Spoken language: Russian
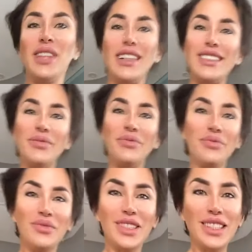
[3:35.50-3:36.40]
Ну так,
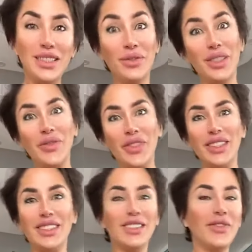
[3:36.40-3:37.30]
знаете,
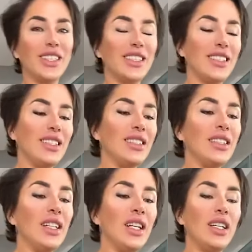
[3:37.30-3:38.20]
выспалась, а, показалось.
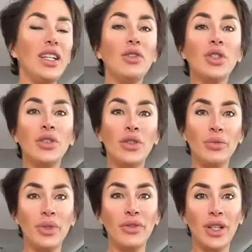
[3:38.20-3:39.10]
Я уже
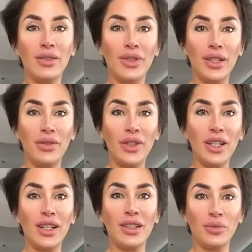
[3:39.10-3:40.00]
сегодня провела два
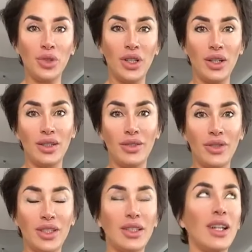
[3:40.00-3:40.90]
эфира, это мой третий
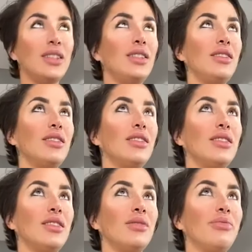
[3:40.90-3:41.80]
эфир за день.
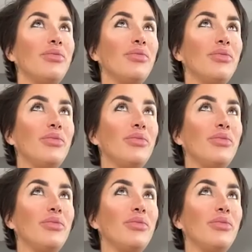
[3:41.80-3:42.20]
А,